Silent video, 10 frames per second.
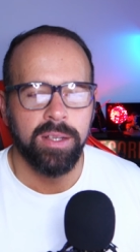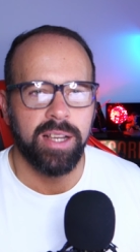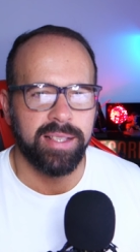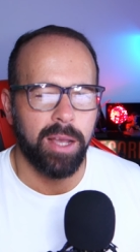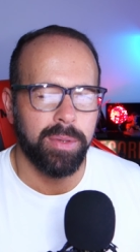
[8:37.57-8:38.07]

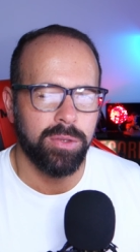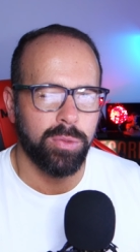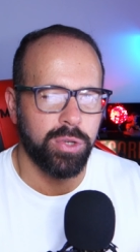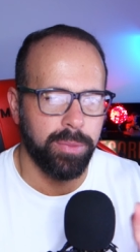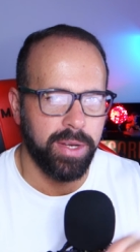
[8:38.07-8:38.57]
já sabem,
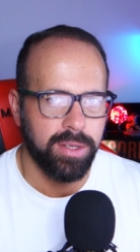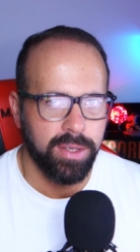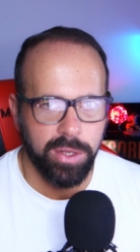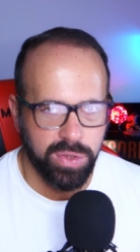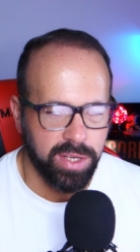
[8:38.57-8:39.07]
subscrever
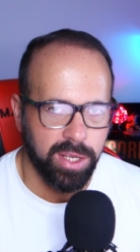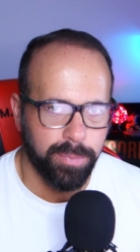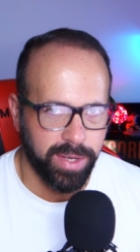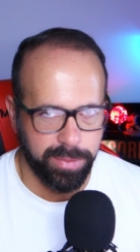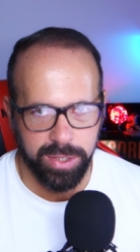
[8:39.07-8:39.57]
e o sininho
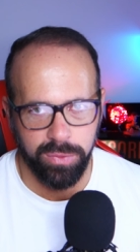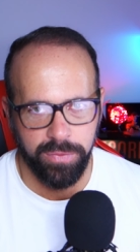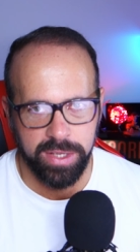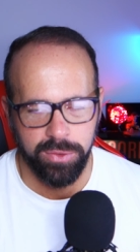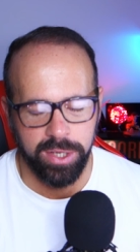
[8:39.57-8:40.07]
para receber as
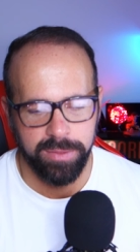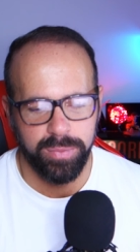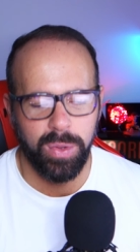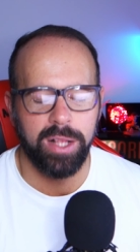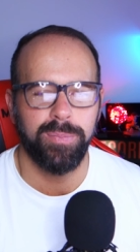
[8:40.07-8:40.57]
notificações.
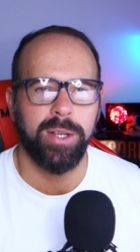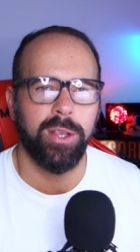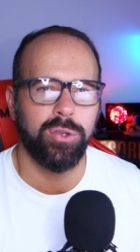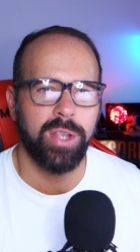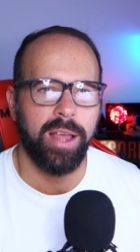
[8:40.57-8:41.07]
Pessoal, espero que
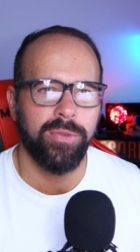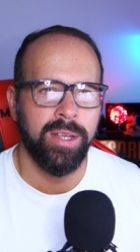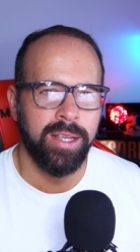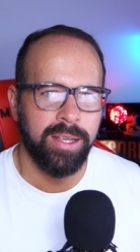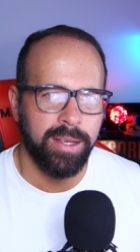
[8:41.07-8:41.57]
tenham gostado.
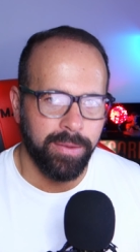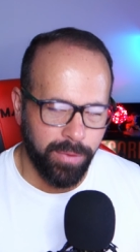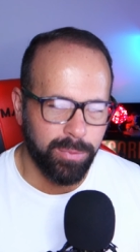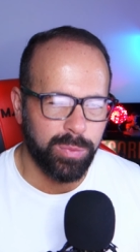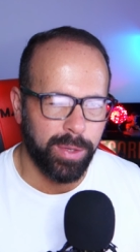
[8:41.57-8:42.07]

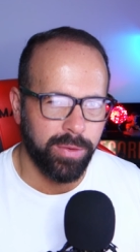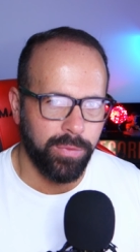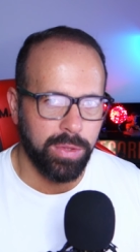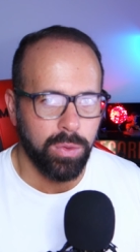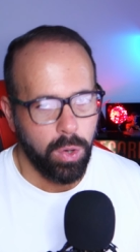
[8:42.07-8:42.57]
Vemo-nos no próximo
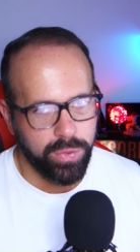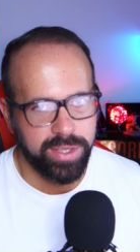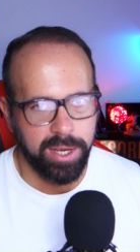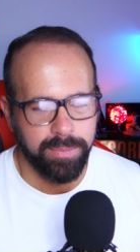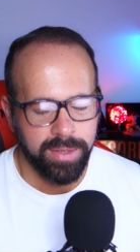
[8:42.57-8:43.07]
vídeo ou
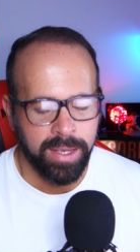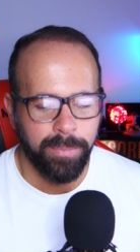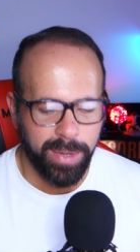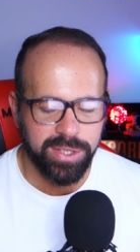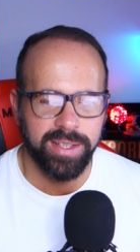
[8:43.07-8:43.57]
stream.
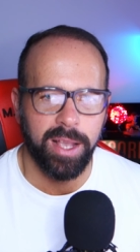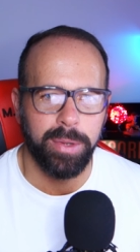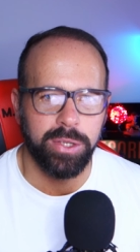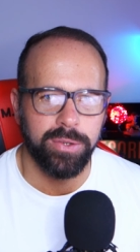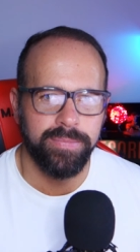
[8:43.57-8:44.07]
Beijo nesse
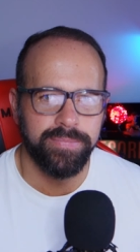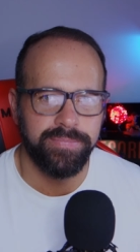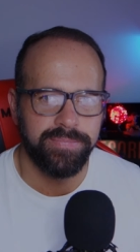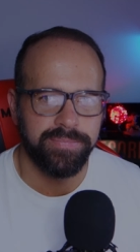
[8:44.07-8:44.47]
rabicho.